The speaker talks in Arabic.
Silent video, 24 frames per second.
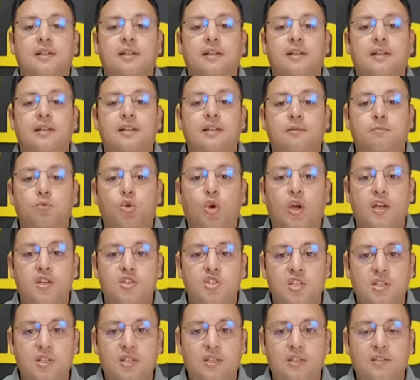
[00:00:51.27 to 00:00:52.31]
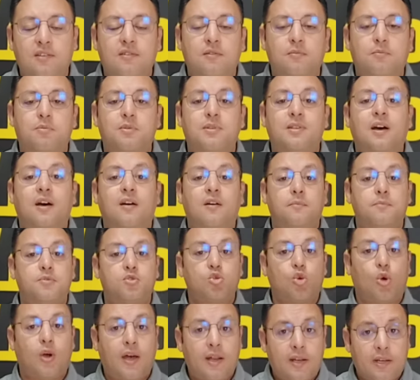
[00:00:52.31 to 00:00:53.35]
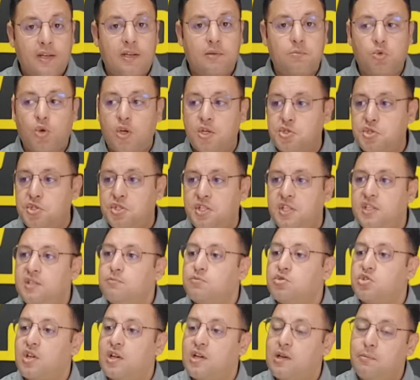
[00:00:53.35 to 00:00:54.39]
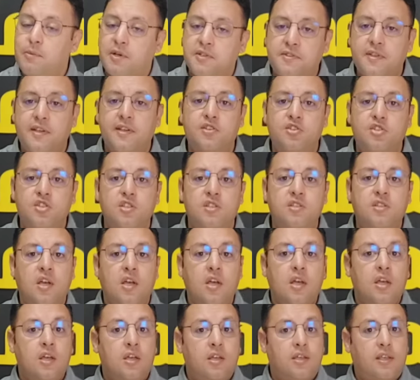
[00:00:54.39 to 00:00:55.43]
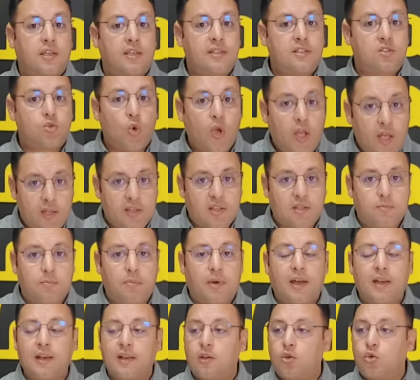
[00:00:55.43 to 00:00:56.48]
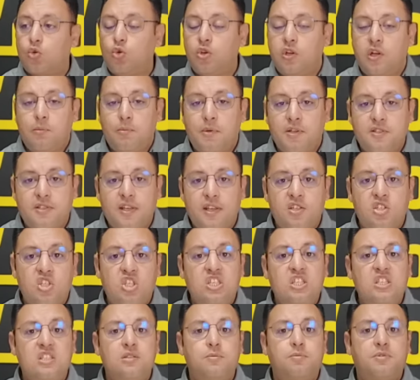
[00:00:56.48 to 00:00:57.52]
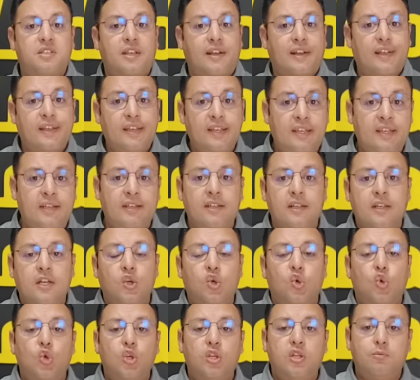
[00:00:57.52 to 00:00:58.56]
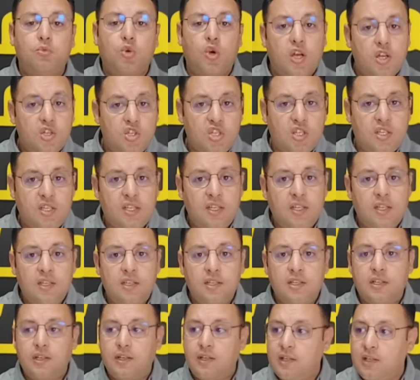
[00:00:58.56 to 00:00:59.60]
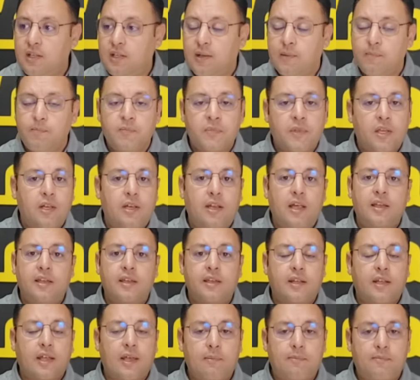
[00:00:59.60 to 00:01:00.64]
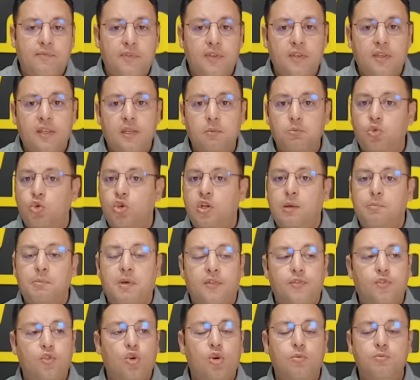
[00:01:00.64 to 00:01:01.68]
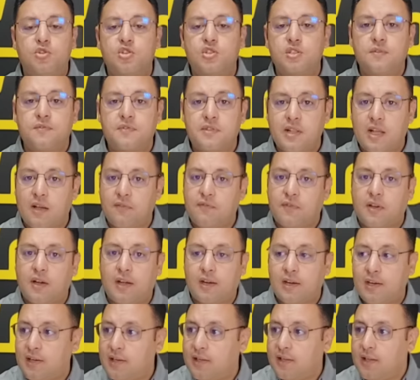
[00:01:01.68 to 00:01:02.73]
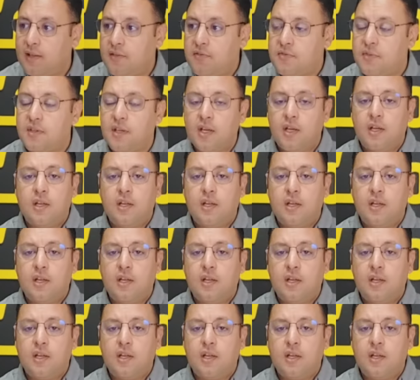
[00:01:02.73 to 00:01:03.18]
المهاجرين بدا بسعار على المهاجرين مشى للمساجد كيتوعد بغلق كل المساجد بترحيل كل المهاجرين اللي لا يرغب فيهم ولا ما عندهمش نفس الافكار اللي عند